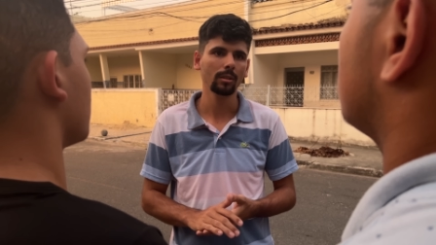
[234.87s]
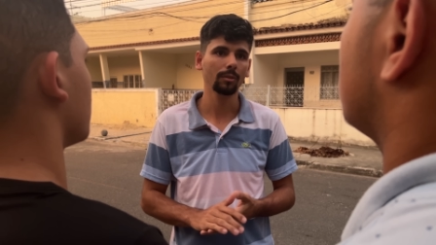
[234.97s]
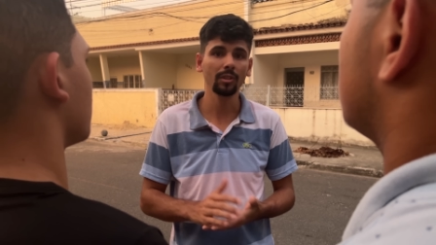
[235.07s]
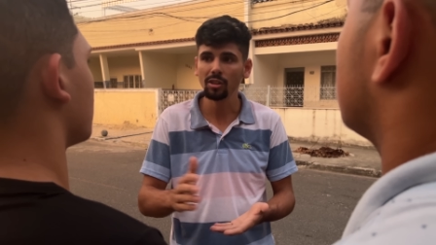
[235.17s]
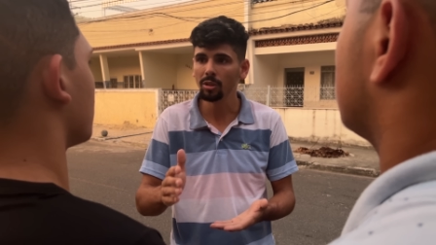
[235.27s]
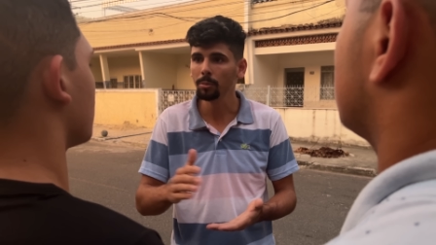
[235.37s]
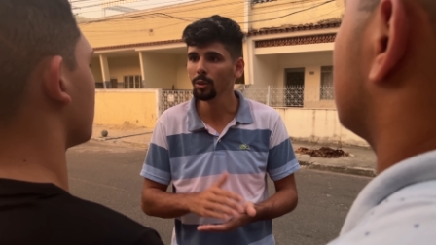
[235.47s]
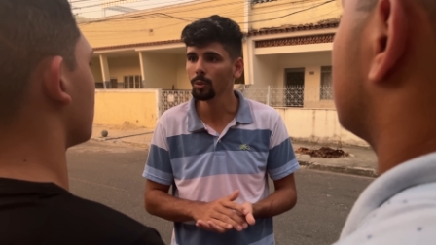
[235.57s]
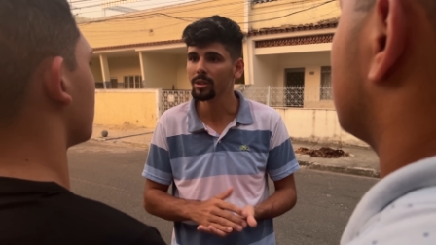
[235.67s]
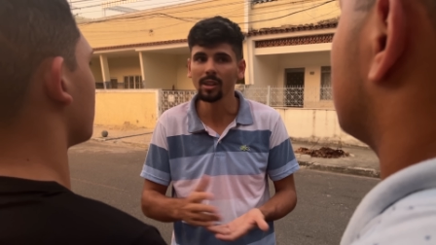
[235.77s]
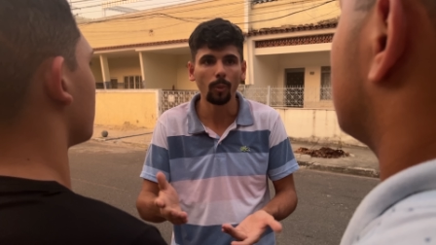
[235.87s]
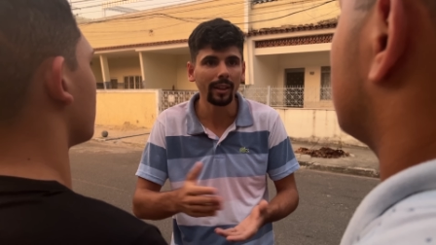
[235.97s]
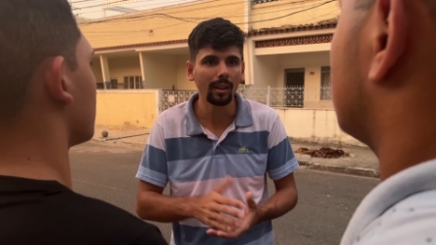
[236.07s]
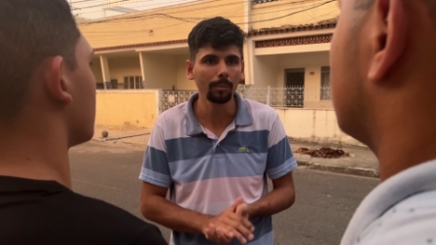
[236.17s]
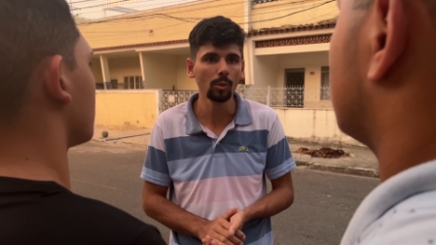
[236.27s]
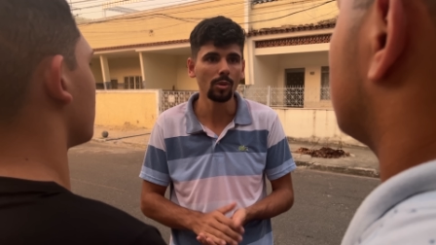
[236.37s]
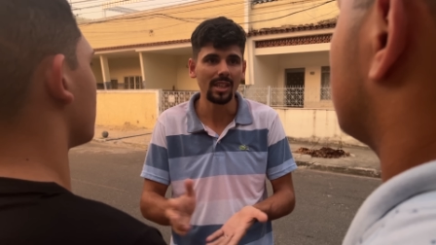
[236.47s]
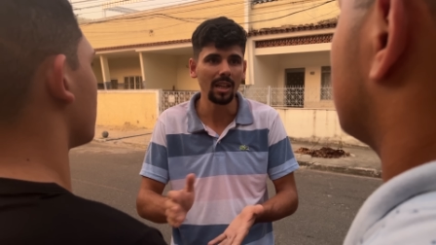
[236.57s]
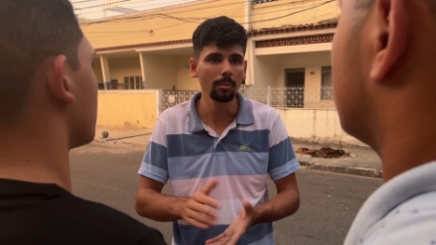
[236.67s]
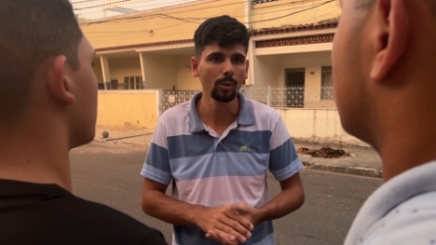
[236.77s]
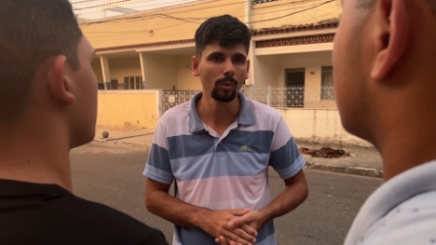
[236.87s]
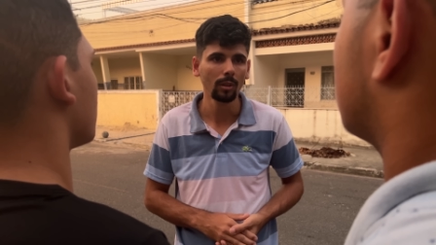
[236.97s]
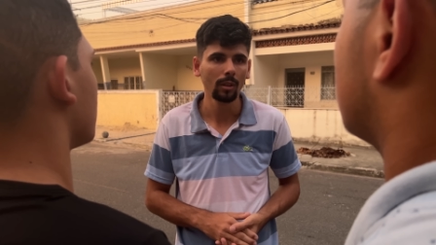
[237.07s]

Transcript: 20 mil, 50 mil, 100 mil.